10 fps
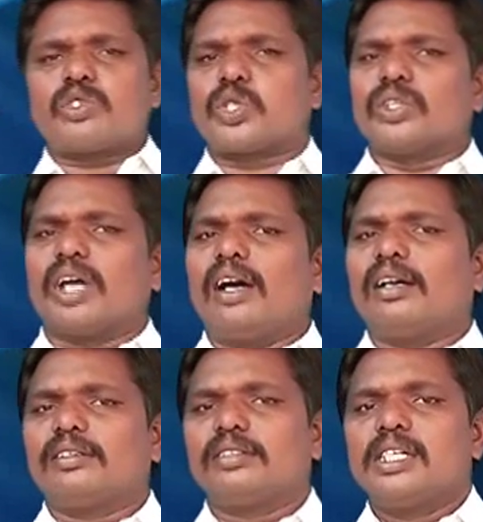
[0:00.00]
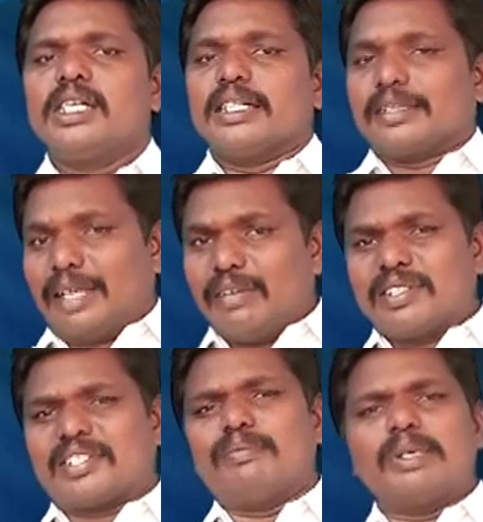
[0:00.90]
ఆశ ఉందా దైవ
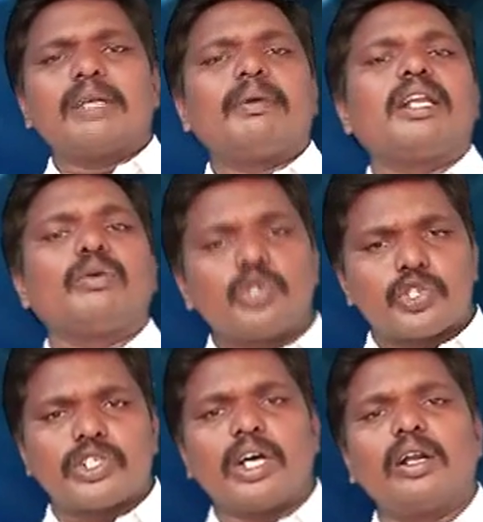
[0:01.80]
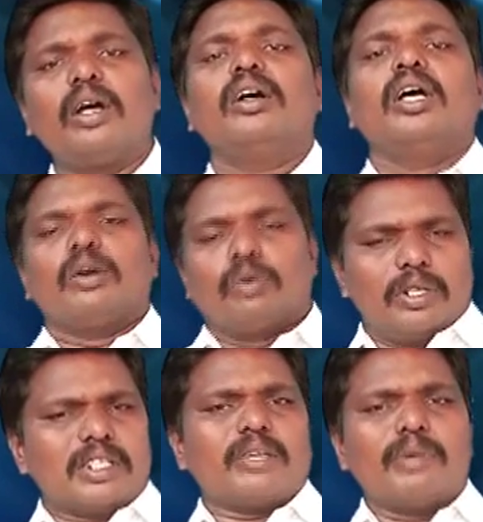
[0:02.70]
సంబంధమైన విషయాల్లో
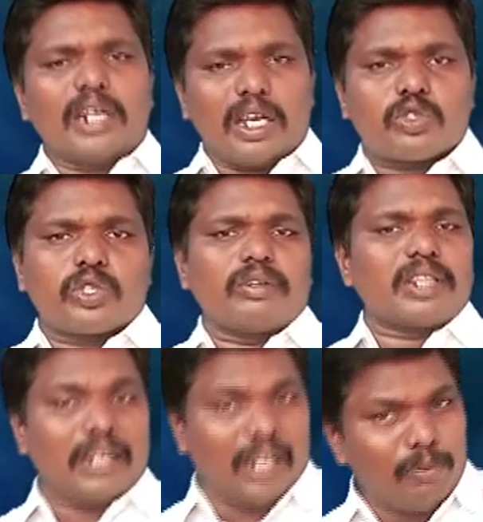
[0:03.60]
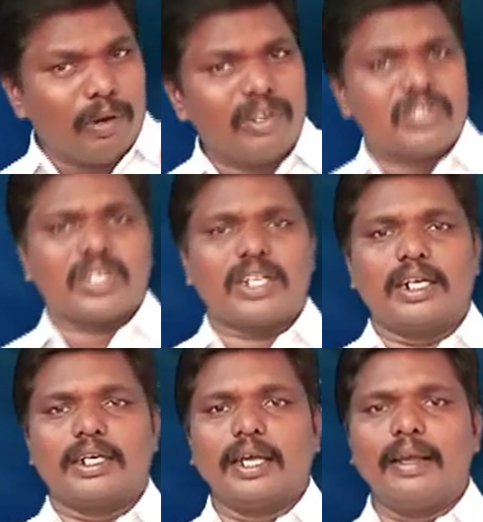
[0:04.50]
ఉన్నతమైన ఆశీర్వాదాన్ని
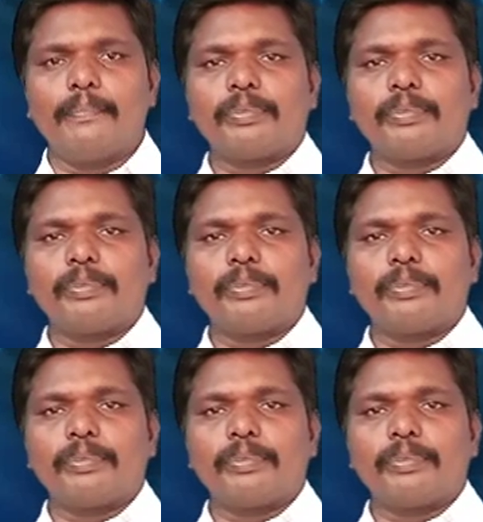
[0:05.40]
అనుభవించాలంటే